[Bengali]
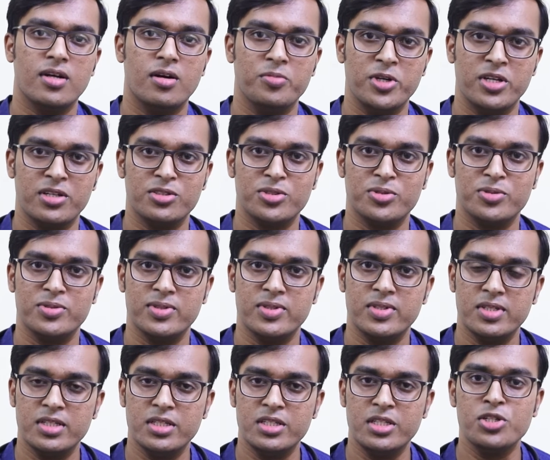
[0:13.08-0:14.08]
আমি একজন
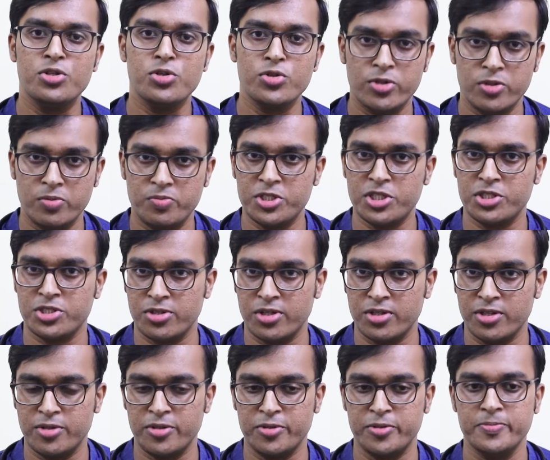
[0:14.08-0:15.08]
শিশুরোগ
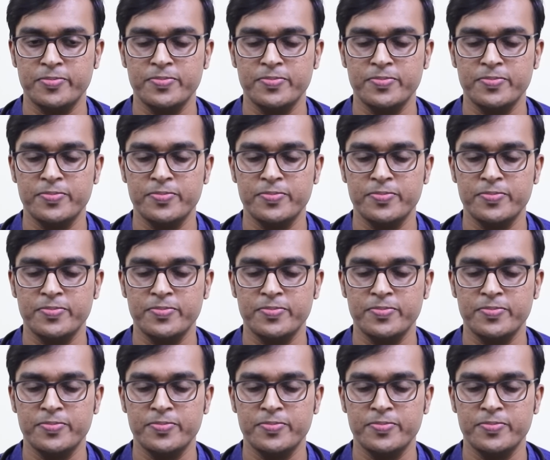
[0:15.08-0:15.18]
বিশেষজ্ঞ